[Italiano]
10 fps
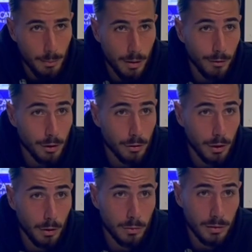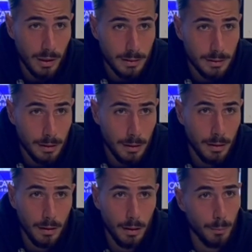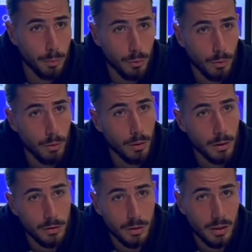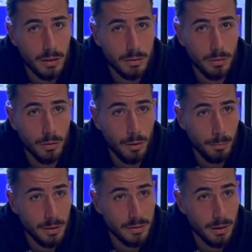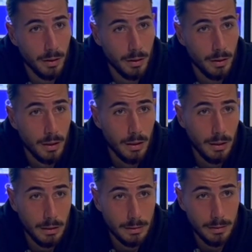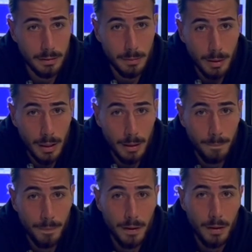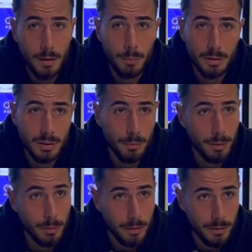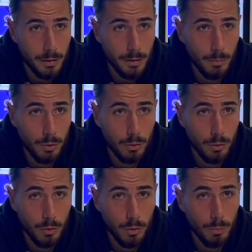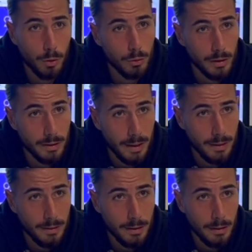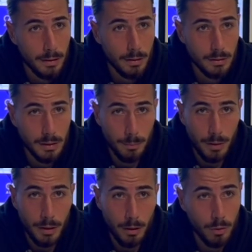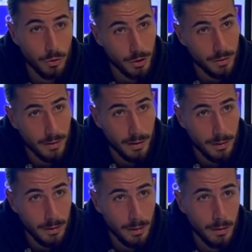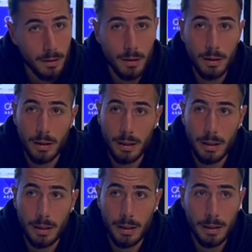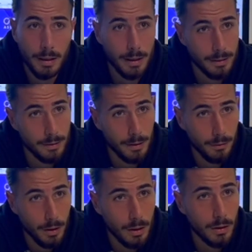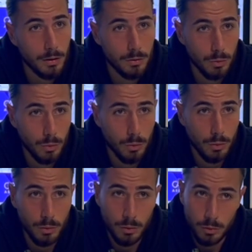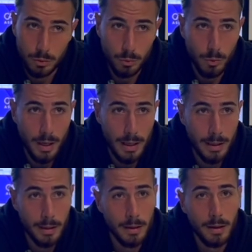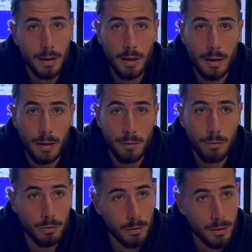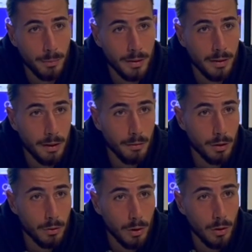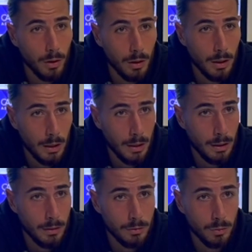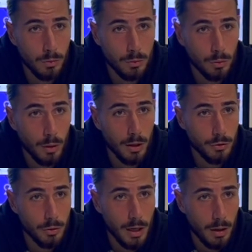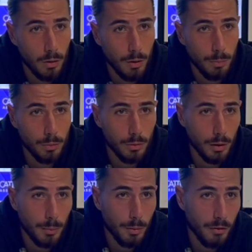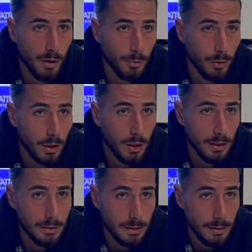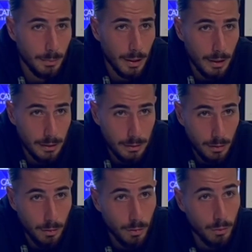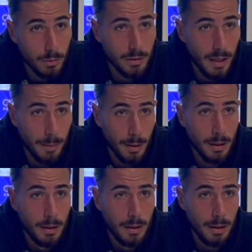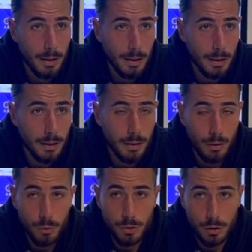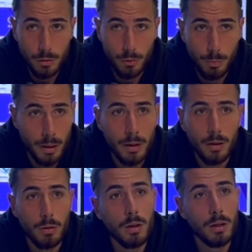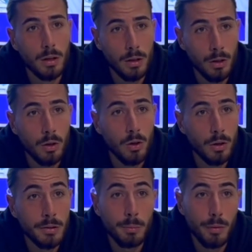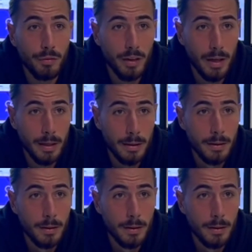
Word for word: abbiamo vinto dei contrasti, è appunto quello che ci ha chiesto il mister in settimana. Poi siamo ripartiti molto, molto attenti, sempre concentrati, eh, cattivi su, sui duelli. Eh, fortunatamente è arrivato il gol eh, su, su, calcio d'angolo appunto che proviamo in settimana che è stato uno schema ed è riuscito bene col eh, gol di Boffelli.